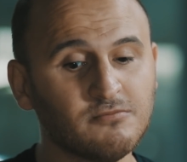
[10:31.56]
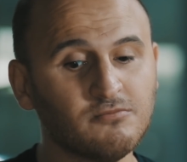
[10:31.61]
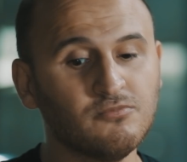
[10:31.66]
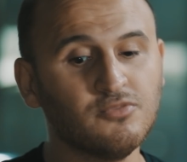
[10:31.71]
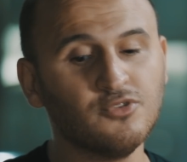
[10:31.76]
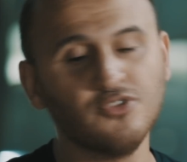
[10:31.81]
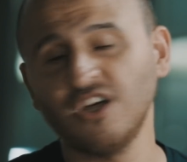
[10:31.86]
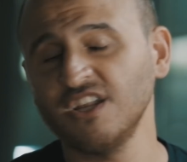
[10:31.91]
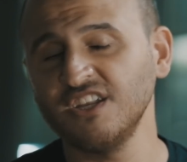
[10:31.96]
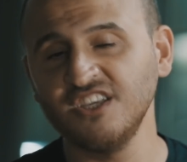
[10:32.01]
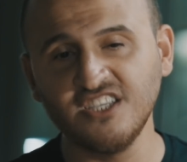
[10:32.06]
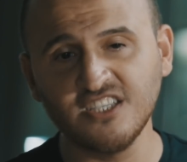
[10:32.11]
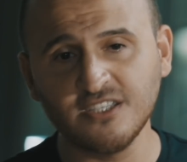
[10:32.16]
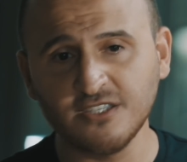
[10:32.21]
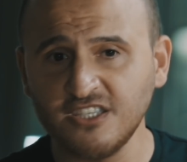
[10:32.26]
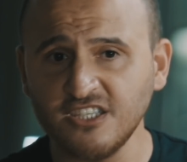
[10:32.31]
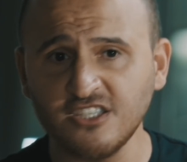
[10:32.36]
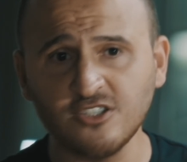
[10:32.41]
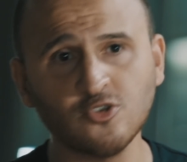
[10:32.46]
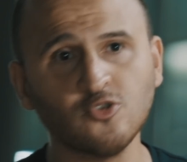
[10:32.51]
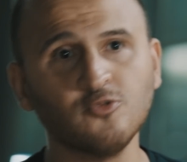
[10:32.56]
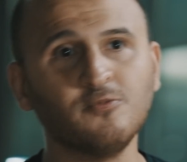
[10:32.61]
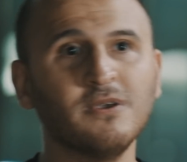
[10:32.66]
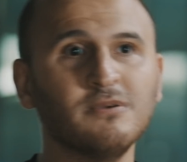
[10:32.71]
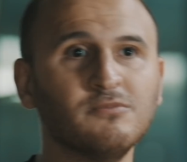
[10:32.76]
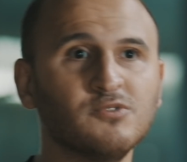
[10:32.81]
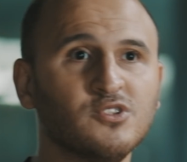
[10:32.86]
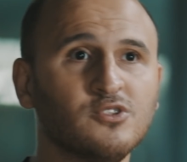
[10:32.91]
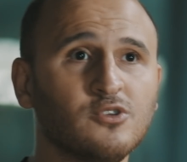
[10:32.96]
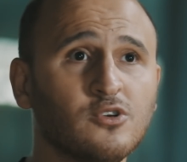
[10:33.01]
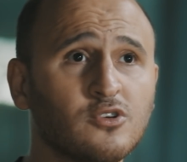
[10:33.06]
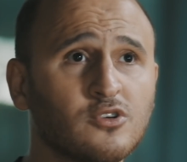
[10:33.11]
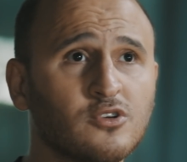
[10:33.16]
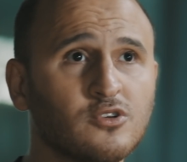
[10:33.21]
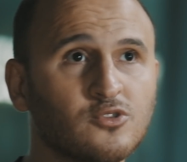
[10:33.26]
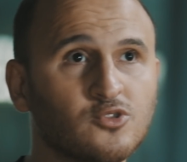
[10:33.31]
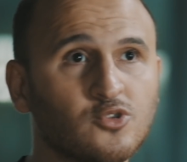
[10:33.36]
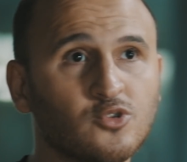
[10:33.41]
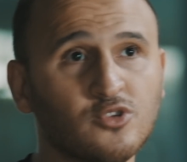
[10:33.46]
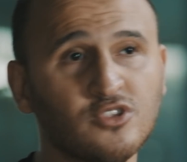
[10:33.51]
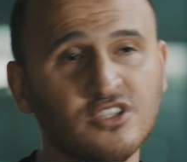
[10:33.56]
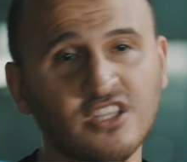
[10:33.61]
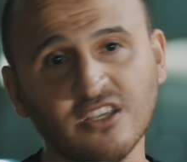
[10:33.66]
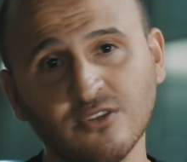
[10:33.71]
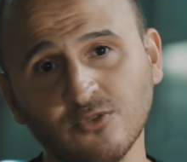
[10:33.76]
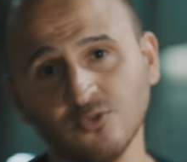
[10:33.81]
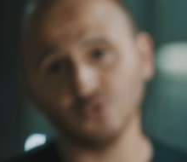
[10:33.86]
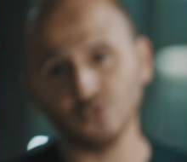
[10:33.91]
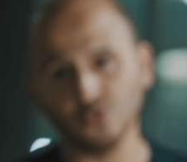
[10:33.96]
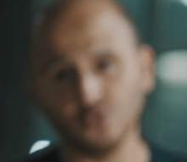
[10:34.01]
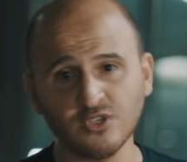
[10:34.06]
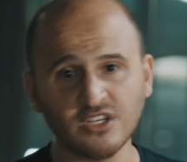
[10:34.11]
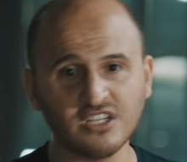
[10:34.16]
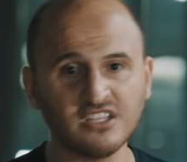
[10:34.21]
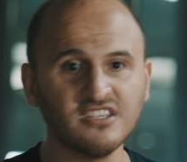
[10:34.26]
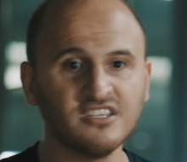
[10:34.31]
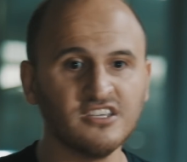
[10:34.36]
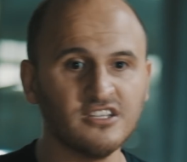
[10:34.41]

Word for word: Bundan hiç hiç şüphemiz yok. Çünkü teknoloji sürekli